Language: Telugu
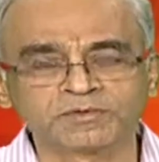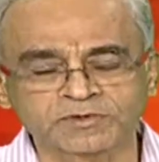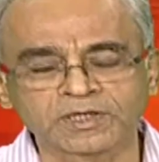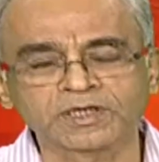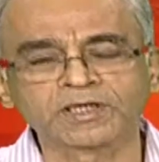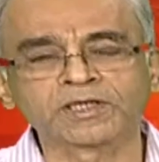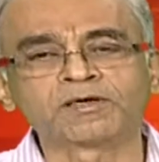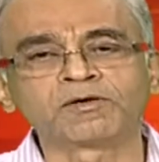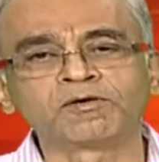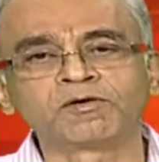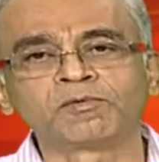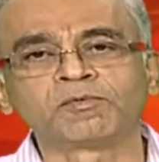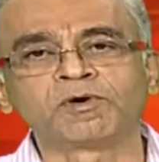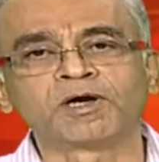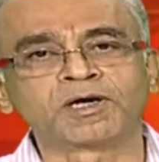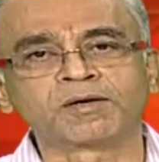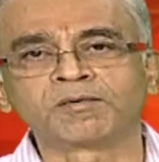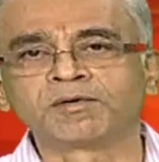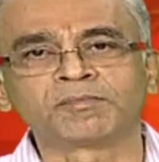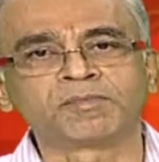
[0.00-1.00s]
శరీరంలో
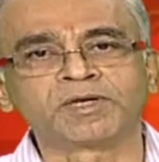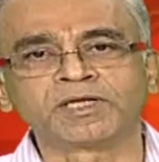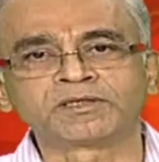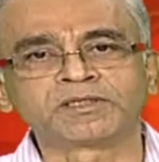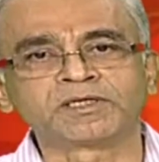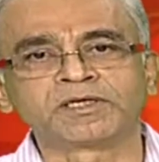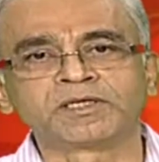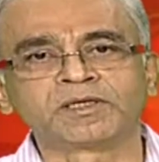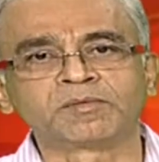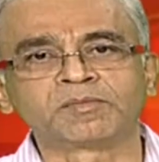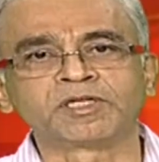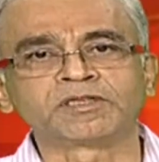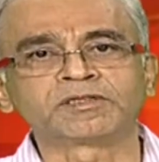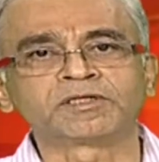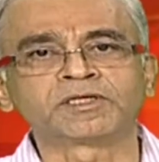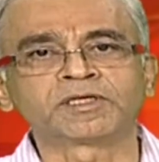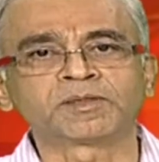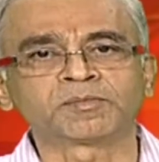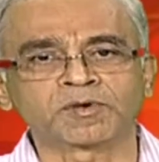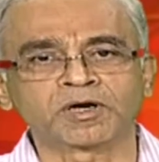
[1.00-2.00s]
భాగమే బ్రెత్ కదా
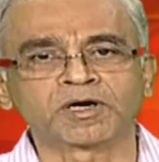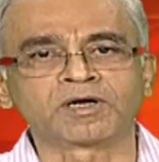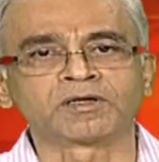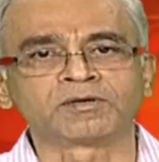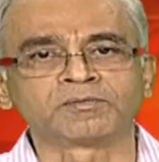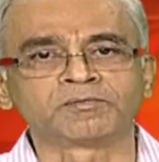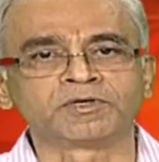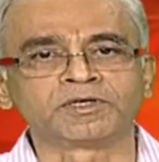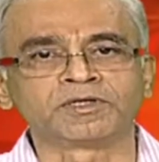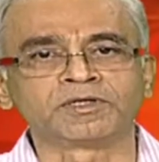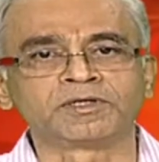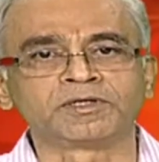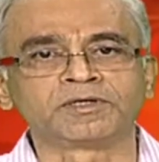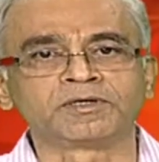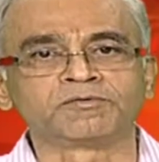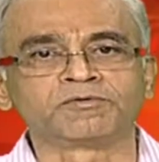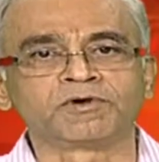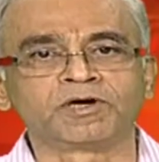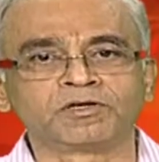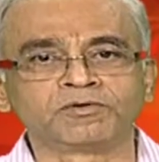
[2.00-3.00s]
బ్రెత్ అంటే ప్రాణ ఇది
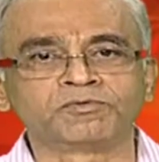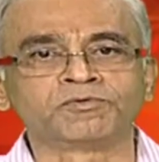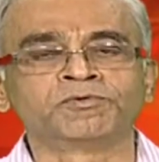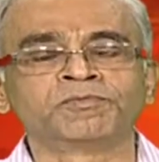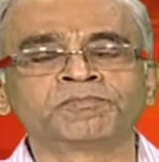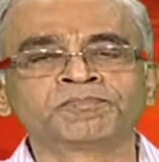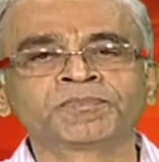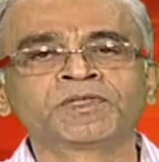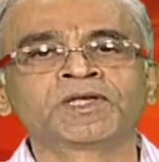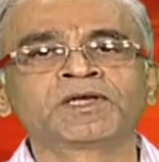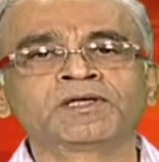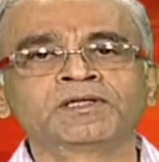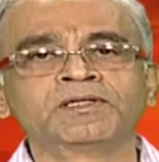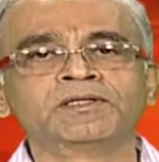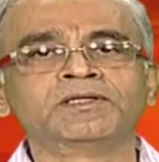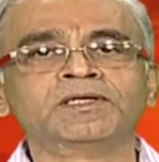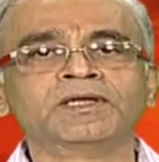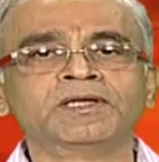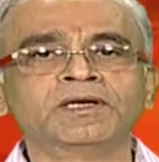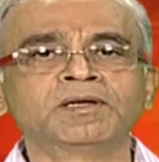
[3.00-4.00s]
వాయువు
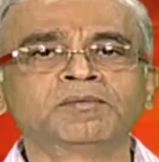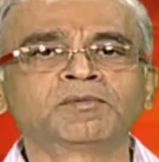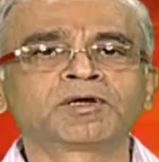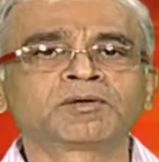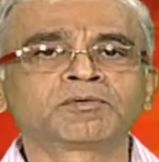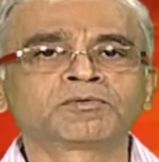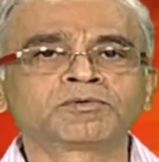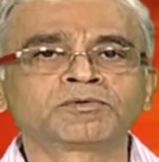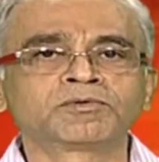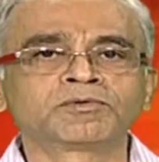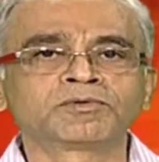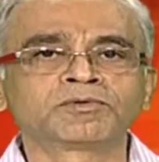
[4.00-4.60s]
దీన్ని మనము